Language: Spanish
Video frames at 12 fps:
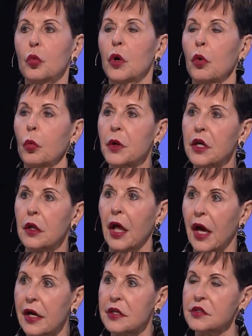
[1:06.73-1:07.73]
nos daremos
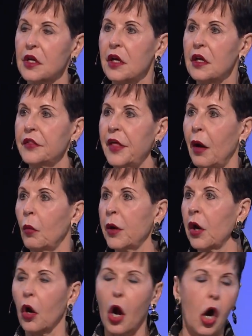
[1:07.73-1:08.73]
cuenta de que
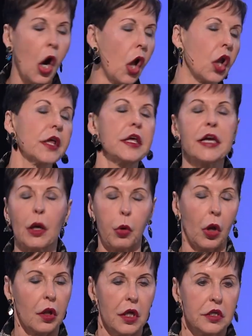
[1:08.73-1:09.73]
somos todos
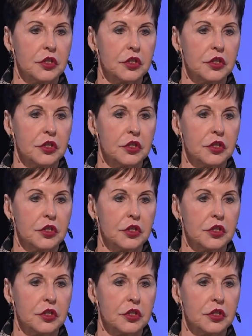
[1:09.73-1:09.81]
iguales.